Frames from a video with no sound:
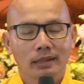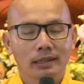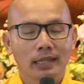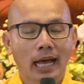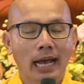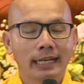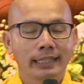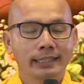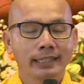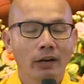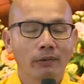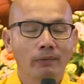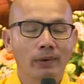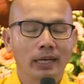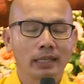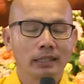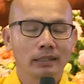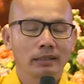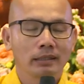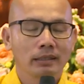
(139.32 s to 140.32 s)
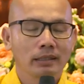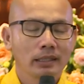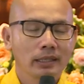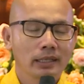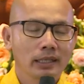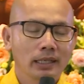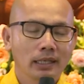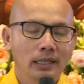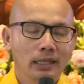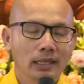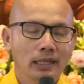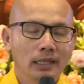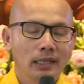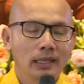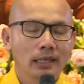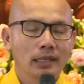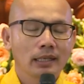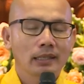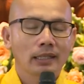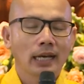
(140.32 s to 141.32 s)
Tại sao vậy?
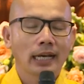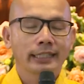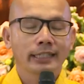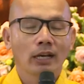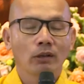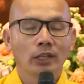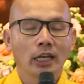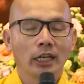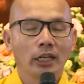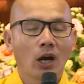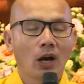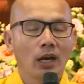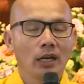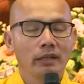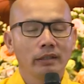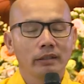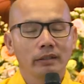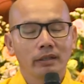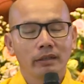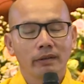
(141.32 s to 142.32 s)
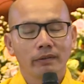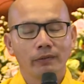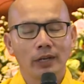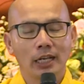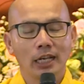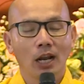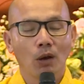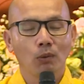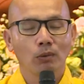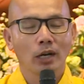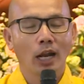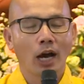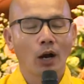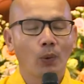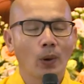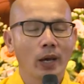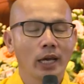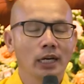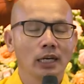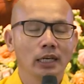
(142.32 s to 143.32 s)
Tại sao thầy nói Bình Long là
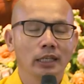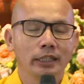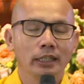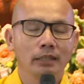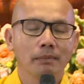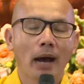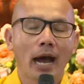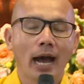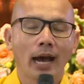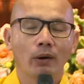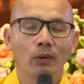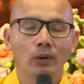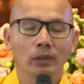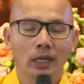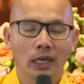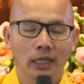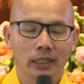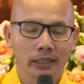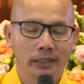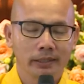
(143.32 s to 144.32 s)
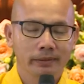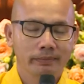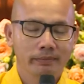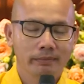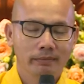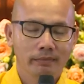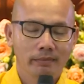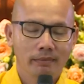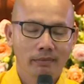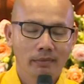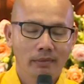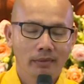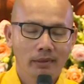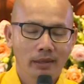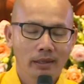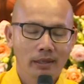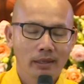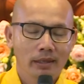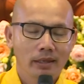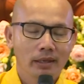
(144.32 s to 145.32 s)
quê hương thứ ba của thầy?
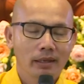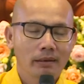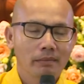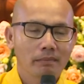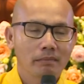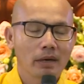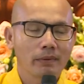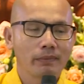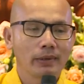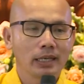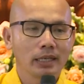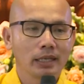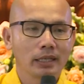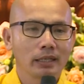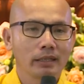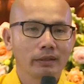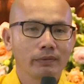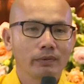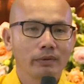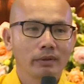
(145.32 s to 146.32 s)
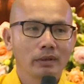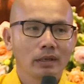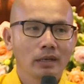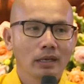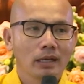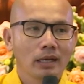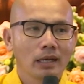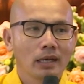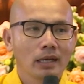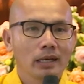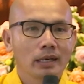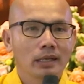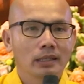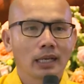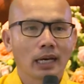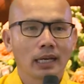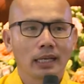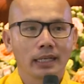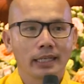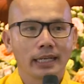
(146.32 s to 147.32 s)
Bởi vì
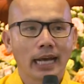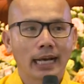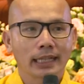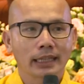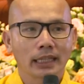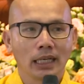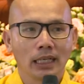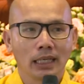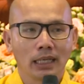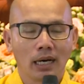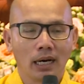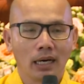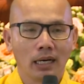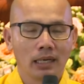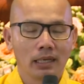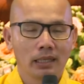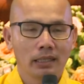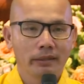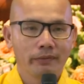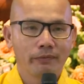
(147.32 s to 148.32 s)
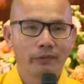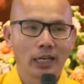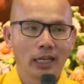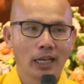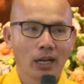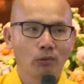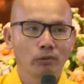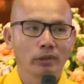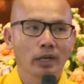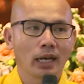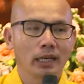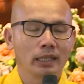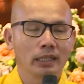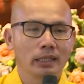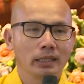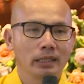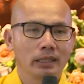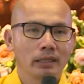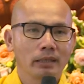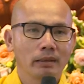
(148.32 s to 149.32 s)
thầy đã từng ở Bình Long
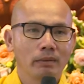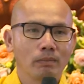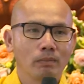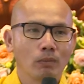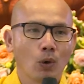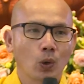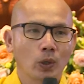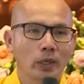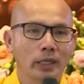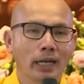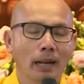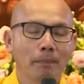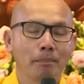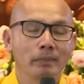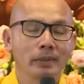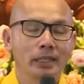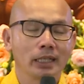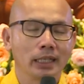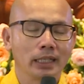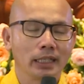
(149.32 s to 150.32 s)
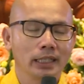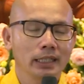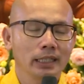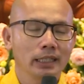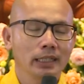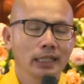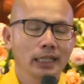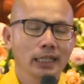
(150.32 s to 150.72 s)
này 1 năm rưỡi,